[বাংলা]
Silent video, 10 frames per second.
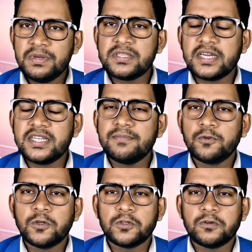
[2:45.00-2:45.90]
ভিসাটি
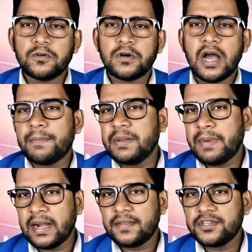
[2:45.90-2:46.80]
মূলত আপনি
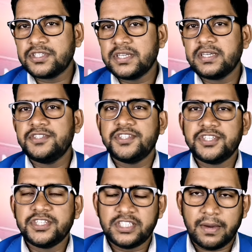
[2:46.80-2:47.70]
বাংলাদেশ থেকে যে
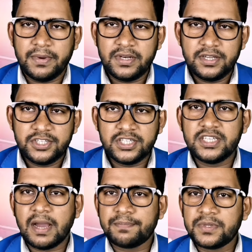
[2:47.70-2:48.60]
দেশে যাবেন সেটি
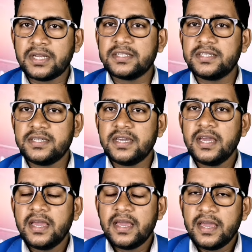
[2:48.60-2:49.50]
আপনার যে
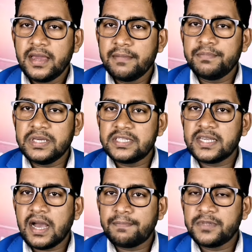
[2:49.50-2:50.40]

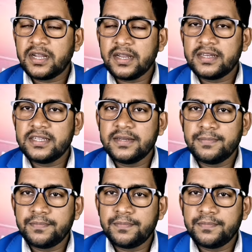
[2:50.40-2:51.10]
ভিসা আপনার একটি